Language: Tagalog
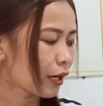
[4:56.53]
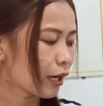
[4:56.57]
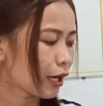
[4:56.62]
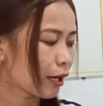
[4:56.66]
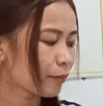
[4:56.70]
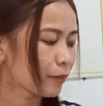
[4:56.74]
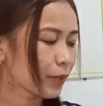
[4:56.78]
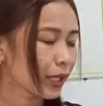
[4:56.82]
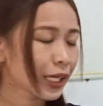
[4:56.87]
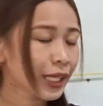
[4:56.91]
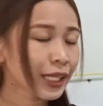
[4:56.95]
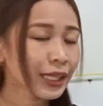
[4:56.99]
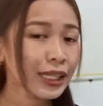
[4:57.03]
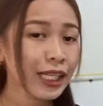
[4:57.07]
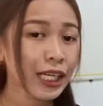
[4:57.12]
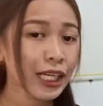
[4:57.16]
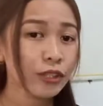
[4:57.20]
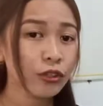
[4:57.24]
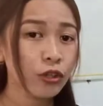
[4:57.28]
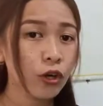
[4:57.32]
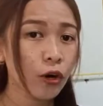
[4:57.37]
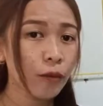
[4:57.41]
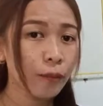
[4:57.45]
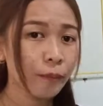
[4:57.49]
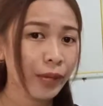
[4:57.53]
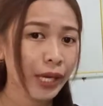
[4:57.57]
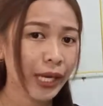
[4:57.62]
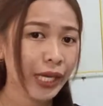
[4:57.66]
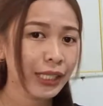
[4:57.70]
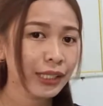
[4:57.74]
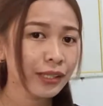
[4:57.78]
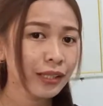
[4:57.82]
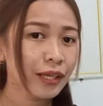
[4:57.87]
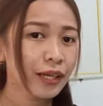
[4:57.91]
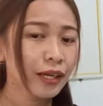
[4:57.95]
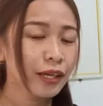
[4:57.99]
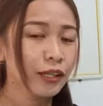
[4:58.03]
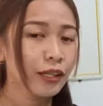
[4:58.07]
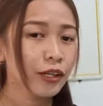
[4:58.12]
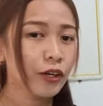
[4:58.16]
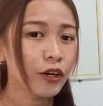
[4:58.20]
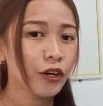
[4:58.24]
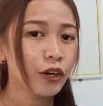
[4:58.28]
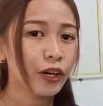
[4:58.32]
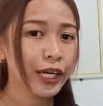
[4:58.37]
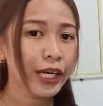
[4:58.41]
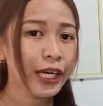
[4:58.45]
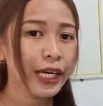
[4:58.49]
um, in the domain,
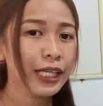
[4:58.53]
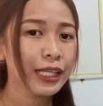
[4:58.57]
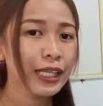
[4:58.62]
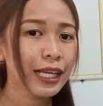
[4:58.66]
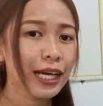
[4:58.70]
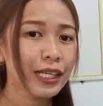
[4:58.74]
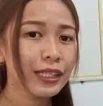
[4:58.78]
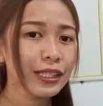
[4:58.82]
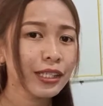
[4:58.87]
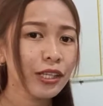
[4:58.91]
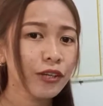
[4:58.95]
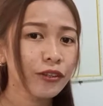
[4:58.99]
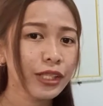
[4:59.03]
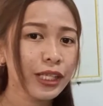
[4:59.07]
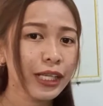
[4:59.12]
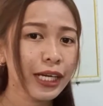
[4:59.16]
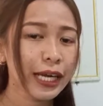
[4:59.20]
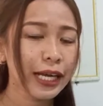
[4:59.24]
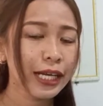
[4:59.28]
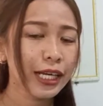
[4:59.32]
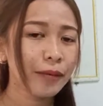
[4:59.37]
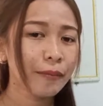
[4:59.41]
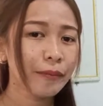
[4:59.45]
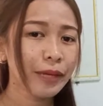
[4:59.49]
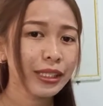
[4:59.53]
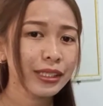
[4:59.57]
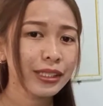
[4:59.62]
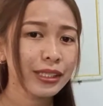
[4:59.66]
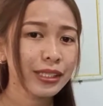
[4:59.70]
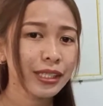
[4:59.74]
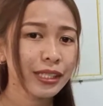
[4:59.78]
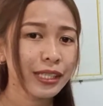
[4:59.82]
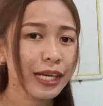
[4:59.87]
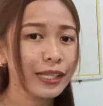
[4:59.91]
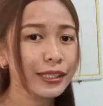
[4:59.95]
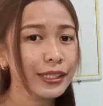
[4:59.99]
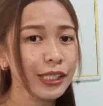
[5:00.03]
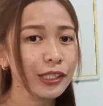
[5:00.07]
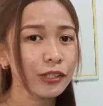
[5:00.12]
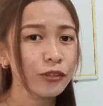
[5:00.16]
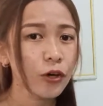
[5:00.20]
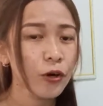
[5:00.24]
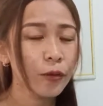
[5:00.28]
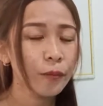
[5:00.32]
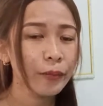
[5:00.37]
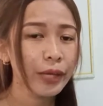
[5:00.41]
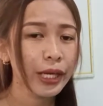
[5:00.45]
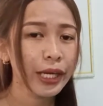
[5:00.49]
okay, lahat daw ng elements na nasa
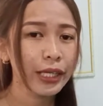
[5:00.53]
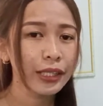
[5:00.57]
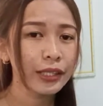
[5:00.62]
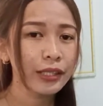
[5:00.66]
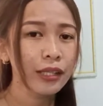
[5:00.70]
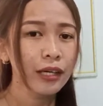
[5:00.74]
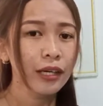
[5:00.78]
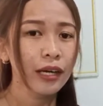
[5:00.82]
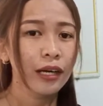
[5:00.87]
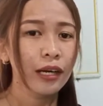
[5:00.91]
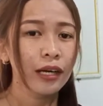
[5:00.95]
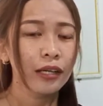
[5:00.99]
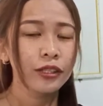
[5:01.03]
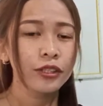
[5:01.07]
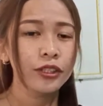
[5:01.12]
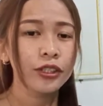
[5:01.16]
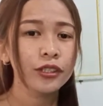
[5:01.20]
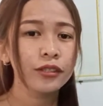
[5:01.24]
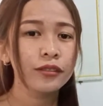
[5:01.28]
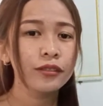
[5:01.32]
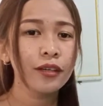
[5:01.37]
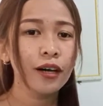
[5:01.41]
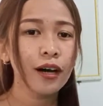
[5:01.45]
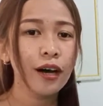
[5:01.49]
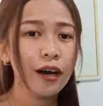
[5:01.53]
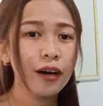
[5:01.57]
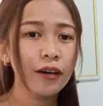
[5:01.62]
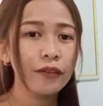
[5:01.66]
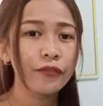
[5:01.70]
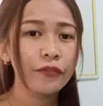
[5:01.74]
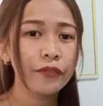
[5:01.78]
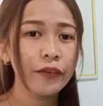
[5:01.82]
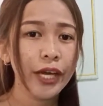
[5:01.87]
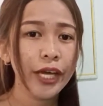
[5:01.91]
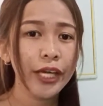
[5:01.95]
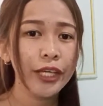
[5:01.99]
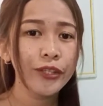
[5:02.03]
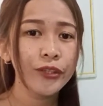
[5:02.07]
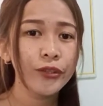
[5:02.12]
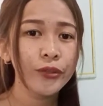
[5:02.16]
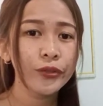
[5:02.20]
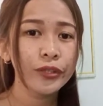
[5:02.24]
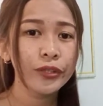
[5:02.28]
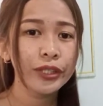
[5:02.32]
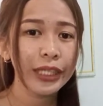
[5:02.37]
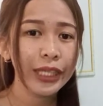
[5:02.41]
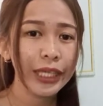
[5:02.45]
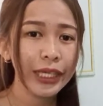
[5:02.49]
domain should have a
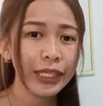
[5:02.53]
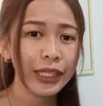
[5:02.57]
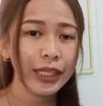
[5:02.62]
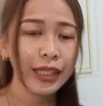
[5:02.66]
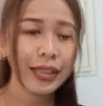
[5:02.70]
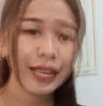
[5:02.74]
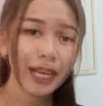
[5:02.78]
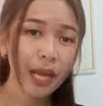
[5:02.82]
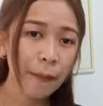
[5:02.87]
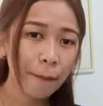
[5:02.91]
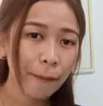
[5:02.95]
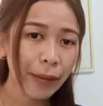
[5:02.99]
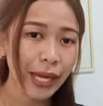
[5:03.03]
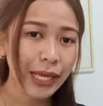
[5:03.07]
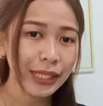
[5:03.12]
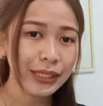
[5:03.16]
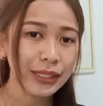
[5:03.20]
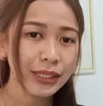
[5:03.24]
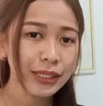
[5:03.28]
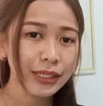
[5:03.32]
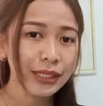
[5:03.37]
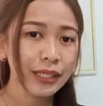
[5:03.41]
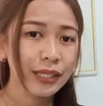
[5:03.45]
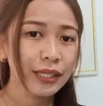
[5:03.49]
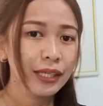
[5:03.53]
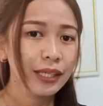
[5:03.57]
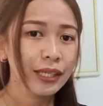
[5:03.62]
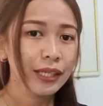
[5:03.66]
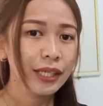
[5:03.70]
unique element